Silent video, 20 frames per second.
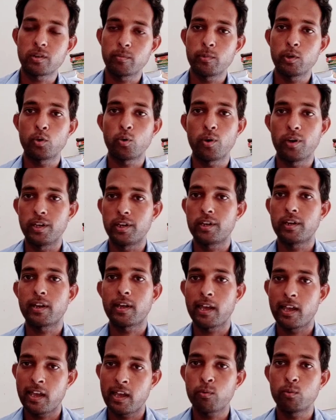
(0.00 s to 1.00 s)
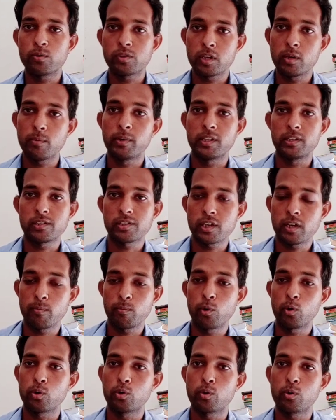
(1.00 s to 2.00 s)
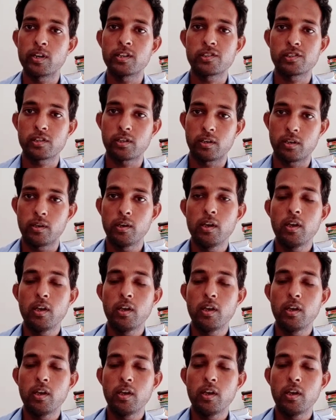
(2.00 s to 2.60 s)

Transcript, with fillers: सिस्टम में जो एरर आया है उसकी वजह से हम लोग जो है इस